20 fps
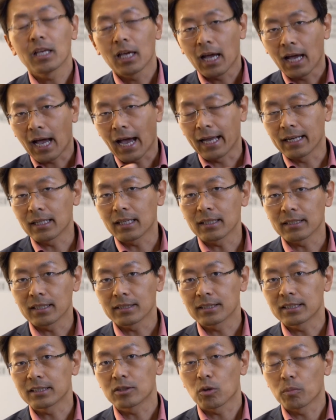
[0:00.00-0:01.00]
handelt es
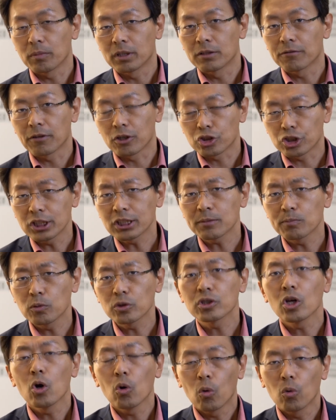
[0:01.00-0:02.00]
sich um den
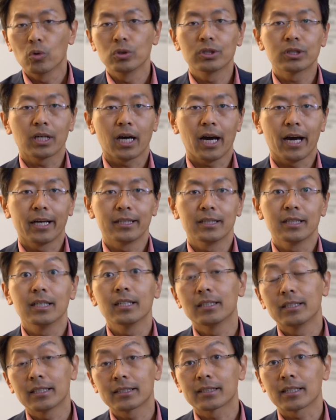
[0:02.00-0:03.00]
Faschismus und eine
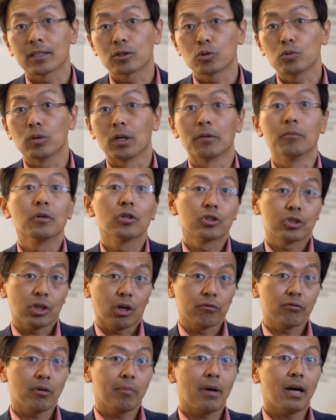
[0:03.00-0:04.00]
Diktatur.
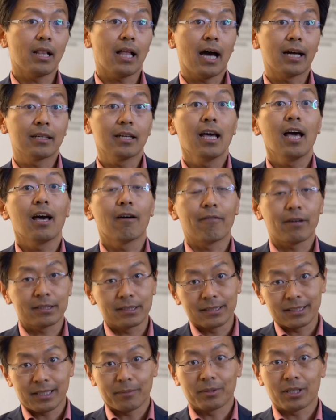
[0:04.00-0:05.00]
Schauen wir mal an, was
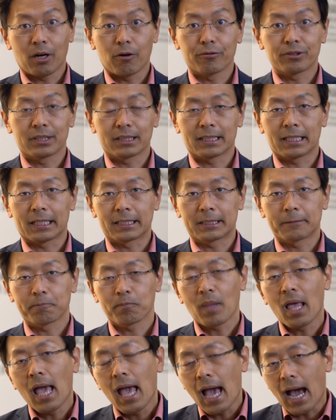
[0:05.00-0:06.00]
es damit auf sich hat.
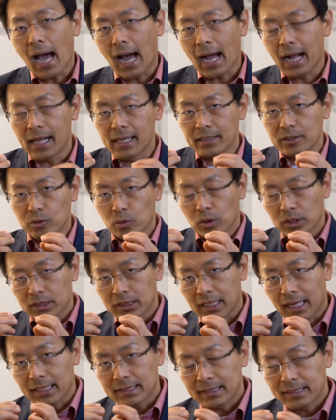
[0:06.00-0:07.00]
Also
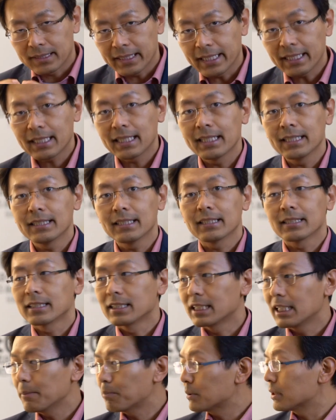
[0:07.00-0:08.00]
tatsächlich
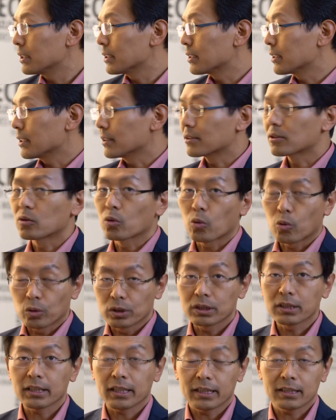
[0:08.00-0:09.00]
gibt es das
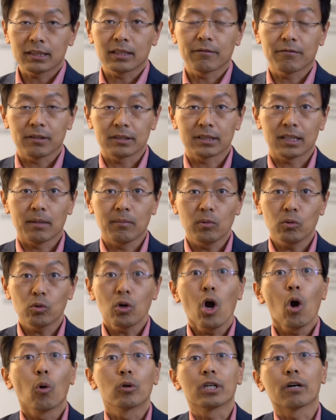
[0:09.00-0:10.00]
Grundrecht der Versammlung
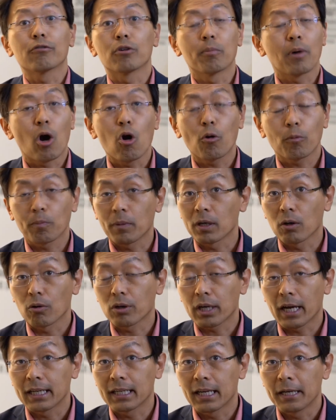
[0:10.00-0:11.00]
und dafür braucht man auch
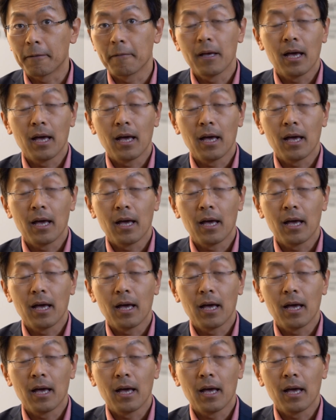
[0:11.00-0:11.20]
keine